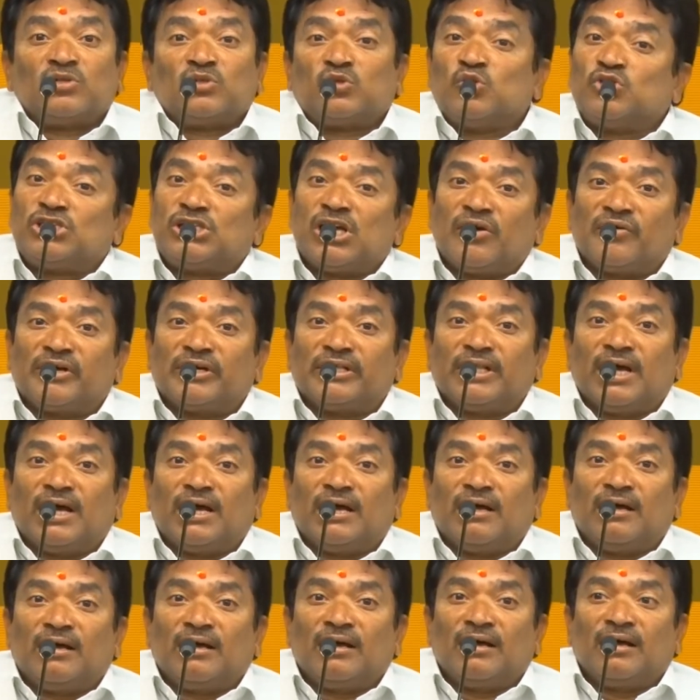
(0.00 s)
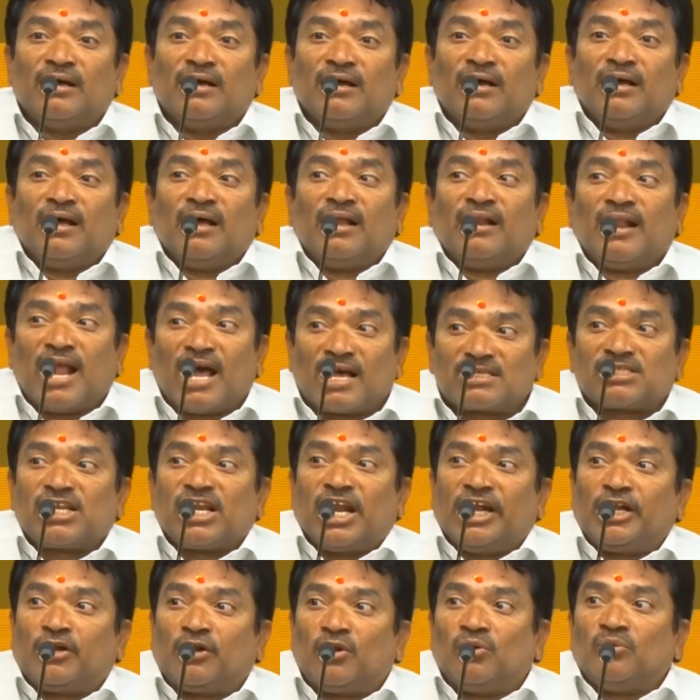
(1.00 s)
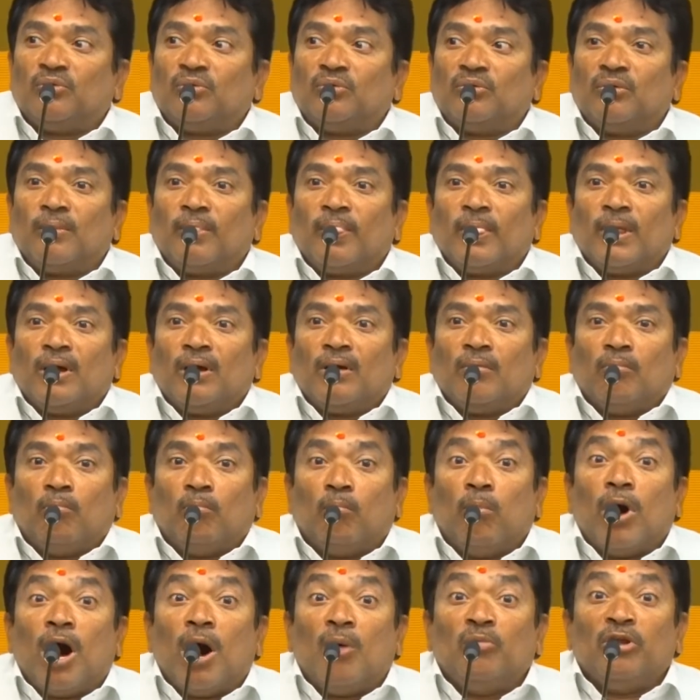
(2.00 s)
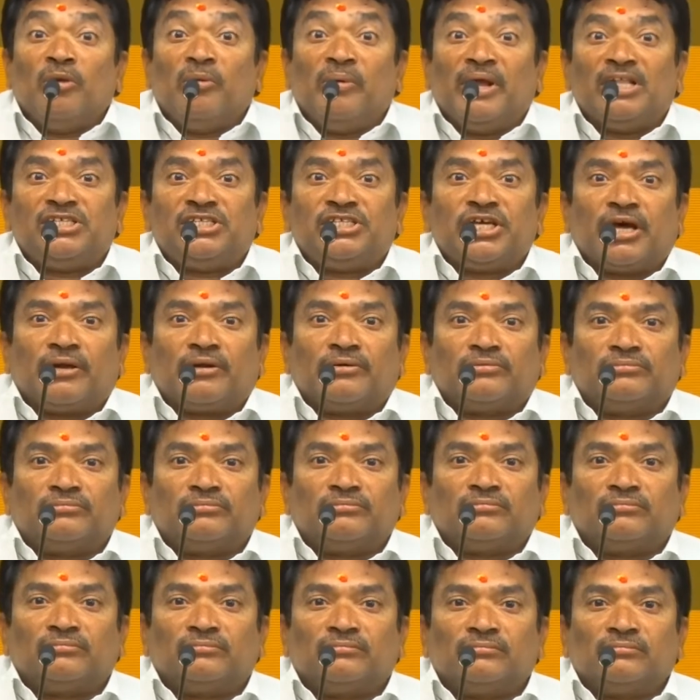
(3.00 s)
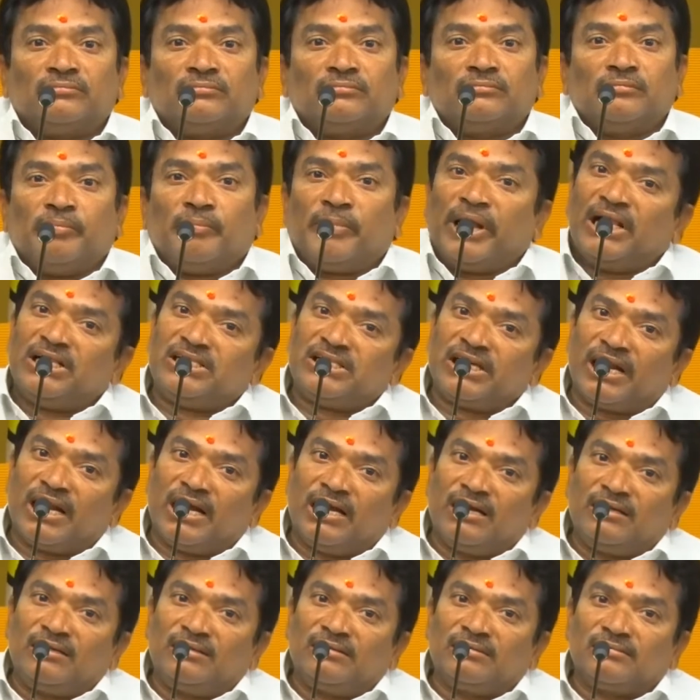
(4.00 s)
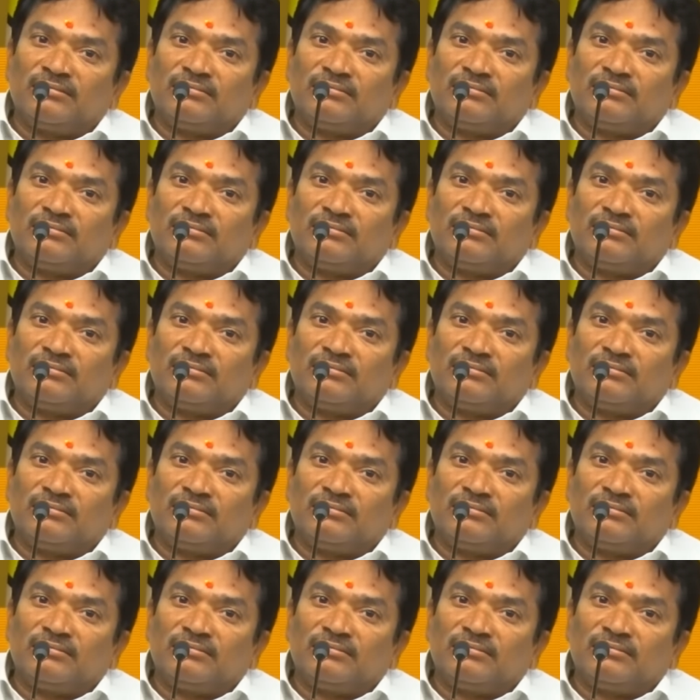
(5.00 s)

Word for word: చూసావు కదా నక్సలైట్లు బాంబులు పేల్చారు పేల్చారా